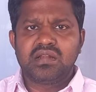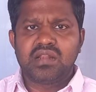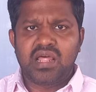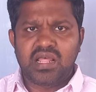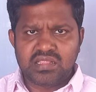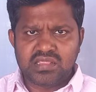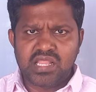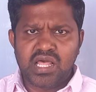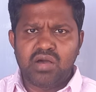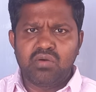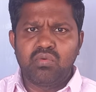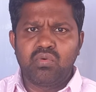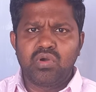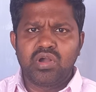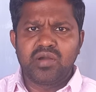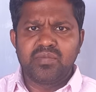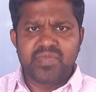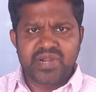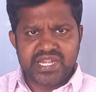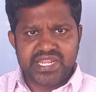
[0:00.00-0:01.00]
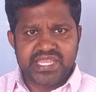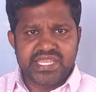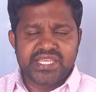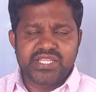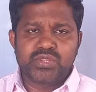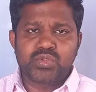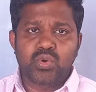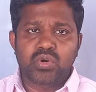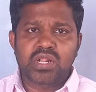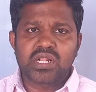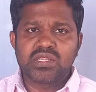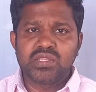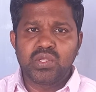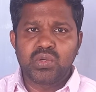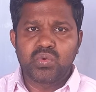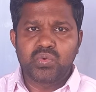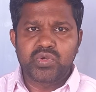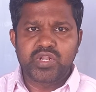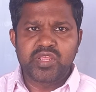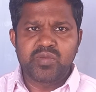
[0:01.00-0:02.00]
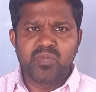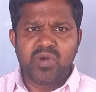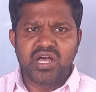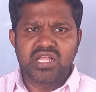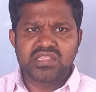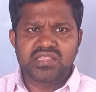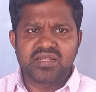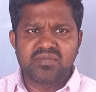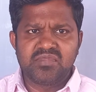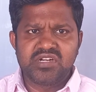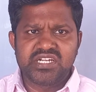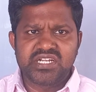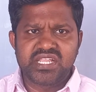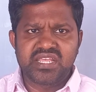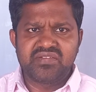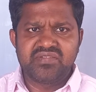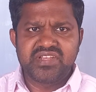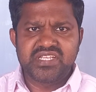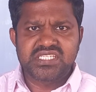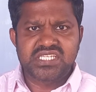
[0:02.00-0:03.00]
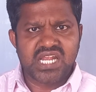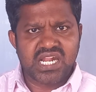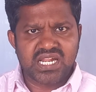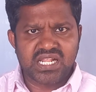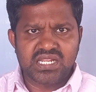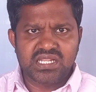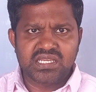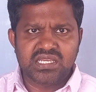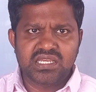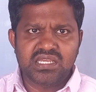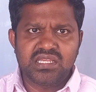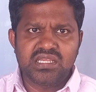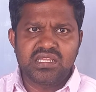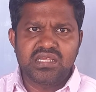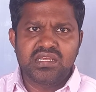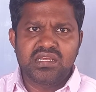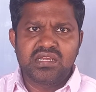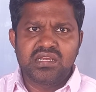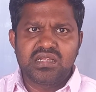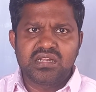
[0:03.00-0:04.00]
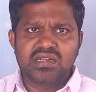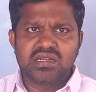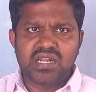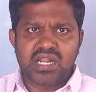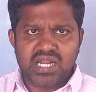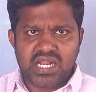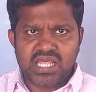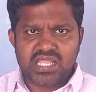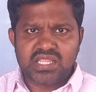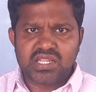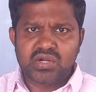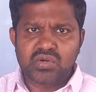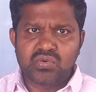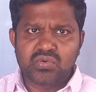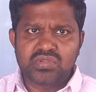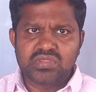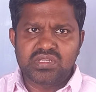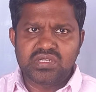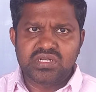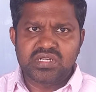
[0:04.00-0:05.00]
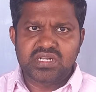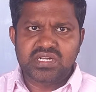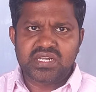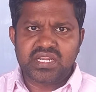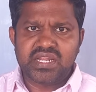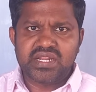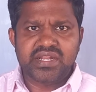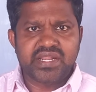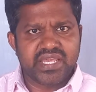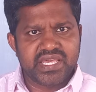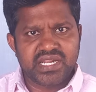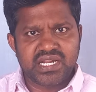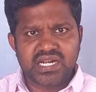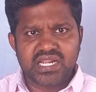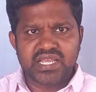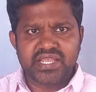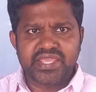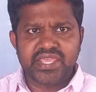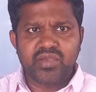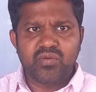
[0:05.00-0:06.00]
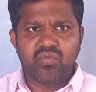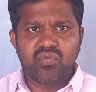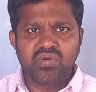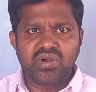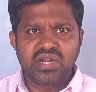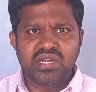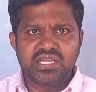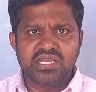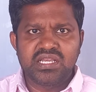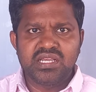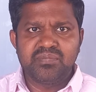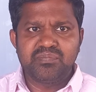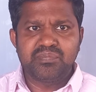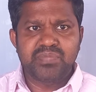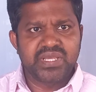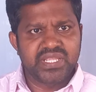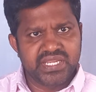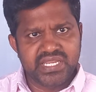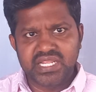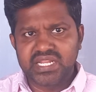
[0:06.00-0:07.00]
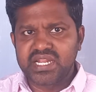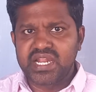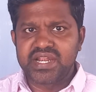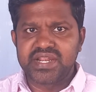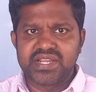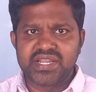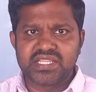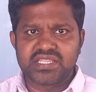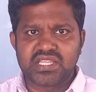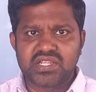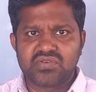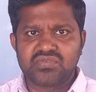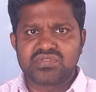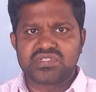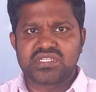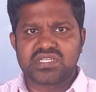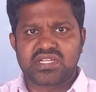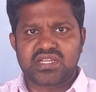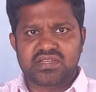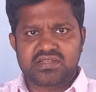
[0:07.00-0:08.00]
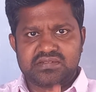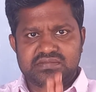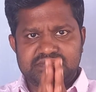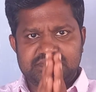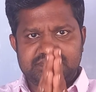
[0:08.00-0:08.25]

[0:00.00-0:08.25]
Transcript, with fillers: நான் தான் உங்கள் மணி தொடர்ந்து குட்டிமா தமிழ் டிவி சேனலுக்கு நல்லா ஆதரவு கொடுத்துக்கிட்டு இருக்க நேயர்களாகிய உங்களுக்கு பெரிய நன்றியை தெரிவிச்சுக்கிறேன்